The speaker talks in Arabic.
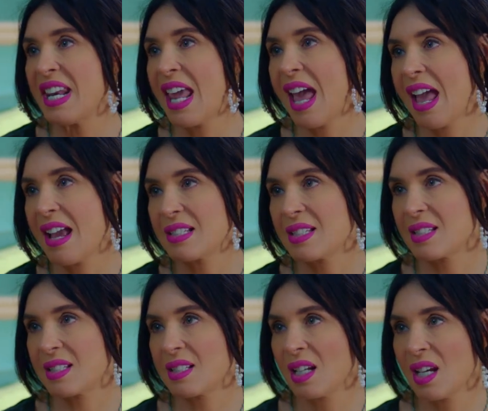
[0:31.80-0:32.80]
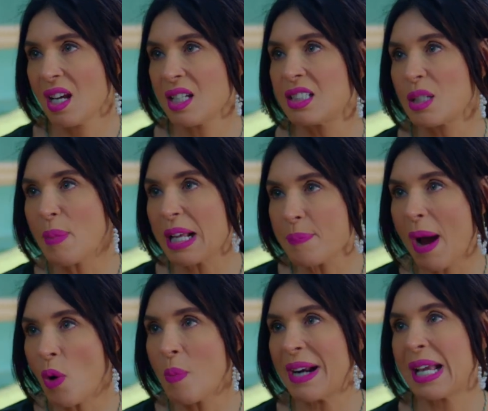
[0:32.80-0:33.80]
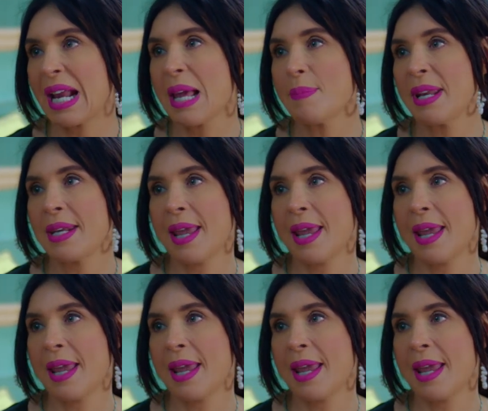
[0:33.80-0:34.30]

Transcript: الناس انت مالك بقى ومال كلام